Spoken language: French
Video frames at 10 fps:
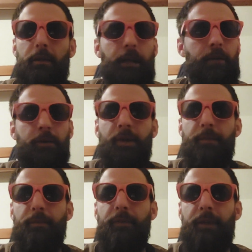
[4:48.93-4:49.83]
D'accord, j'avais
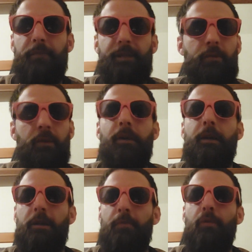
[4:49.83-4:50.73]
pas vu ça comme ça, quoi,
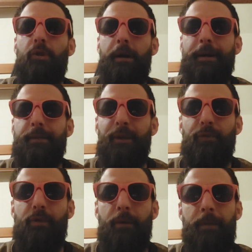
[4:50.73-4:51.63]
avec les mots de leur âge, bien
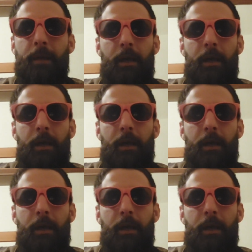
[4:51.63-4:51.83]
sûr.